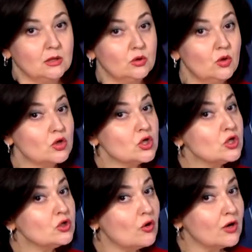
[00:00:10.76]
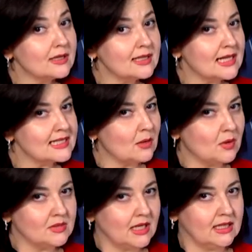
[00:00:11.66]
Но что это на
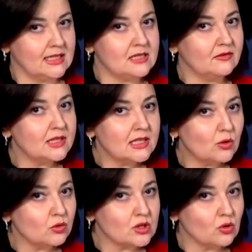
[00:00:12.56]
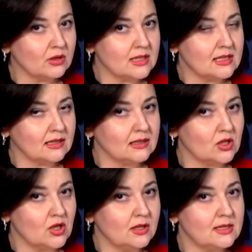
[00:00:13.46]
самом деле? Действительно аукцион
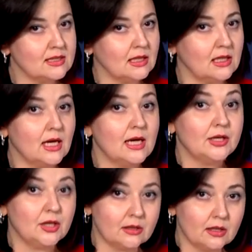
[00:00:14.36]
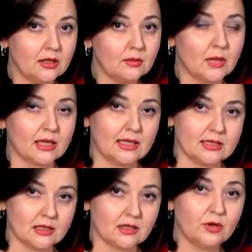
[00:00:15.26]
неслыханной щедрости или хитрый
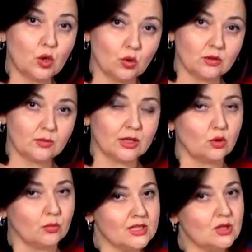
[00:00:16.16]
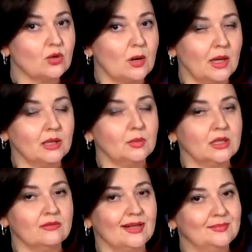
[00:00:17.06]
маркетинговый ход? Подробности у Романа
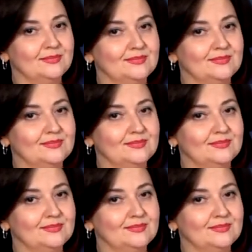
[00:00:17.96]
Быкова.